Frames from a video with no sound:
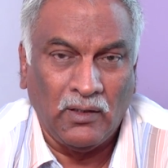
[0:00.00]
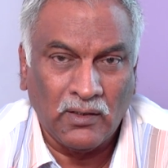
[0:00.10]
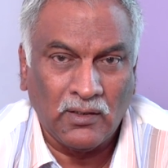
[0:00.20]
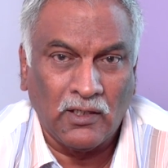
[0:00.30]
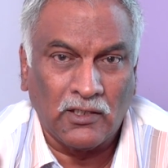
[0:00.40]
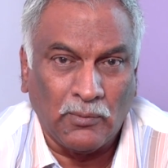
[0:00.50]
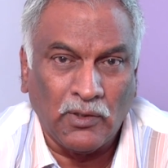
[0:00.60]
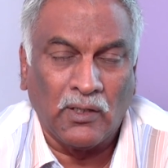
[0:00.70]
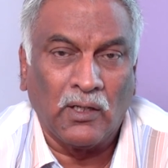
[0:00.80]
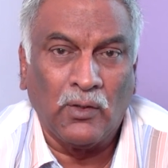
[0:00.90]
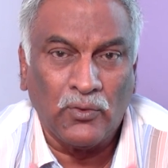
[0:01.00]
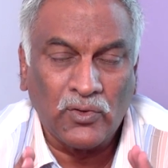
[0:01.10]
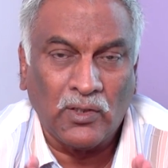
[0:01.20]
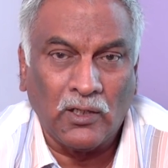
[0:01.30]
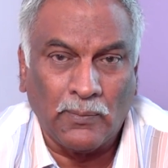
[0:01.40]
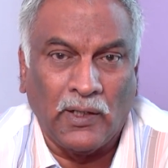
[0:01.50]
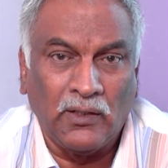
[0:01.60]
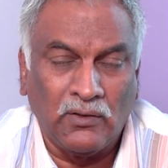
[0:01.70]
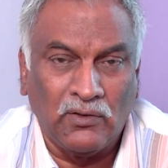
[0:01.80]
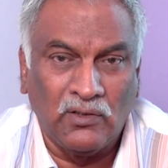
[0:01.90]
దేశాన్ని సమగ్రంగా ఉంచడానికి
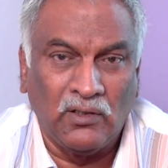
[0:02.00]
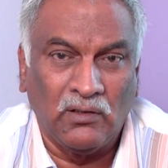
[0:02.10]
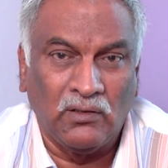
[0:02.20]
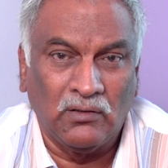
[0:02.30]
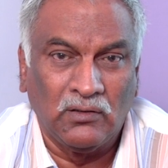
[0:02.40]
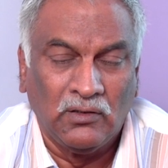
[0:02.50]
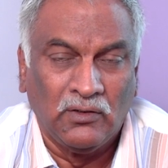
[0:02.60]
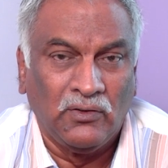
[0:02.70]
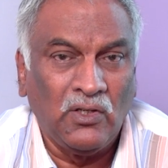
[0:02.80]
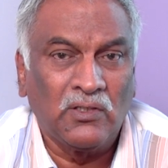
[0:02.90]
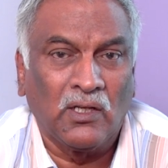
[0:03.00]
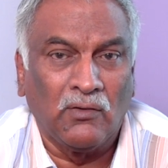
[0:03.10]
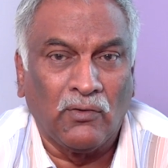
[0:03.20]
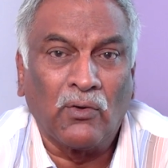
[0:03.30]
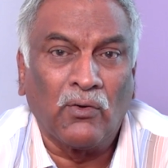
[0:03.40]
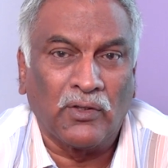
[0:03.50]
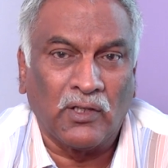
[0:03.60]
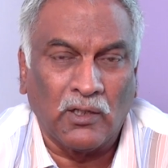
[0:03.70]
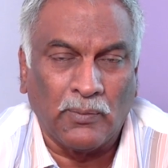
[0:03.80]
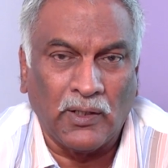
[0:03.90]
ప్రయత్నం చేయండి దేశాన్ని
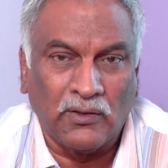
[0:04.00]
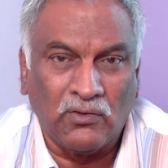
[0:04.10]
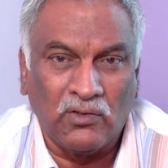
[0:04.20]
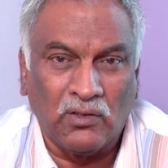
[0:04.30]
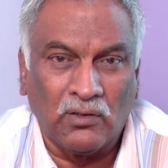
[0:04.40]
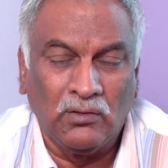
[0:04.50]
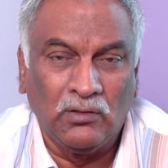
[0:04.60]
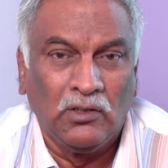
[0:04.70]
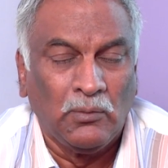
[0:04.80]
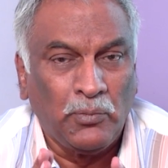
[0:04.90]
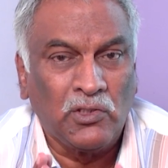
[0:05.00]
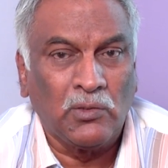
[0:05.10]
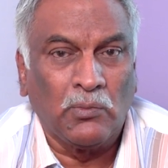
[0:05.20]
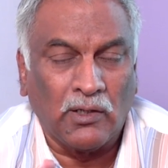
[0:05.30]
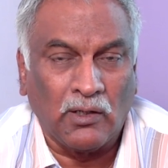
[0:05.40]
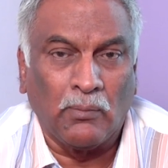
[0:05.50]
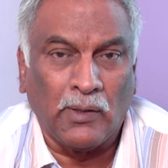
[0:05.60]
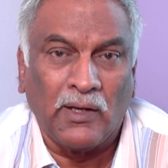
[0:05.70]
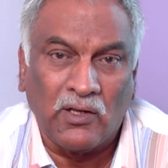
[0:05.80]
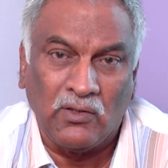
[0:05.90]
విడగొడటానికి ప్రయత్నం చేయొద్దు పిచ్చి మాటలు
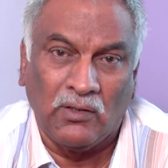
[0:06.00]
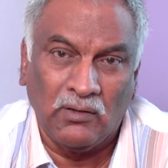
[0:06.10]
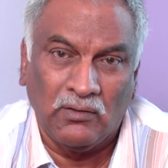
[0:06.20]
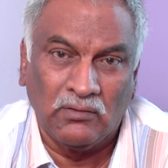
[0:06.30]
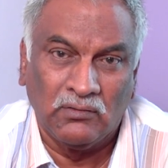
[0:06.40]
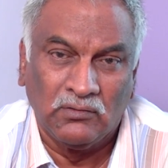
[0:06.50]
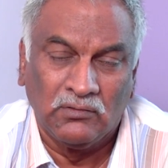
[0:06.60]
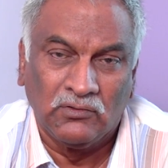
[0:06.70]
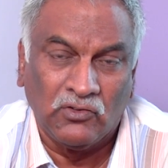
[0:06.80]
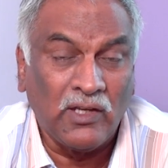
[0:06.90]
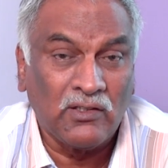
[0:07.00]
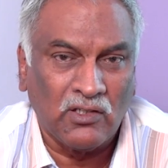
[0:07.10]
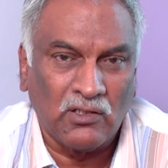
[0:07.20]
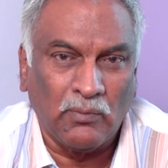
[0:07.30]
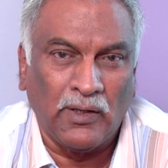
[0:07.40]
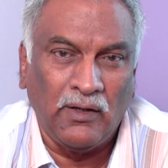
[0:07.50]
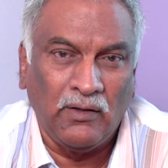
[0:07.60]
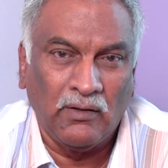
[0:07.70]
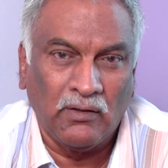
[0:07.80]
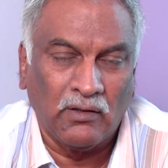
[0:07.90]
మానేయండి దయచేసి
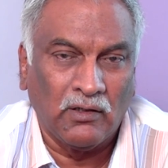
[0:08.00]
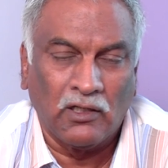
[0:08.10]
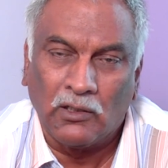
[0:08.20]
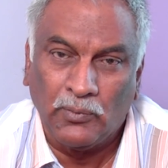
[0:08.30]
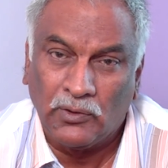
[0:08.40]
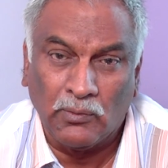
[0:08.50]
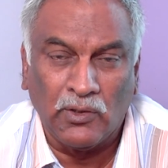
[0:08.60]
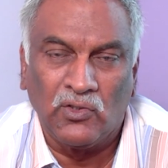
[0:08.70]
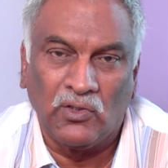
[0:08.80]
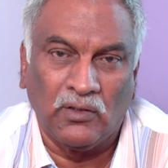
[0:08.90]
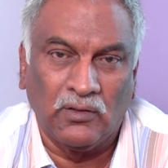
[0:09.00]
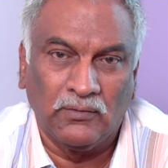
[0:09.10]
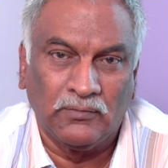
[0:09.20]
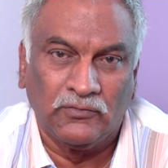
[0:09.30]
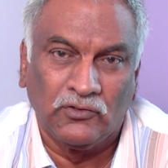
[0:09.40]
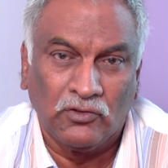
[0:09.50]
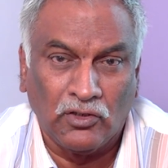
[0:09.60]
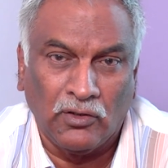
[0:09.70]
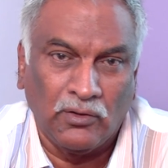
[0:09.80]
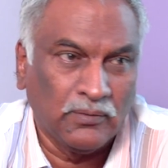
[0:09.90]
మానేయండి లేకపోతే మంచిది కాదు
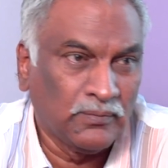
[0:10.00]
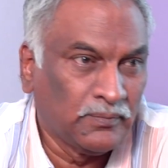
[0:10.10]
థ్యాంక్ యూ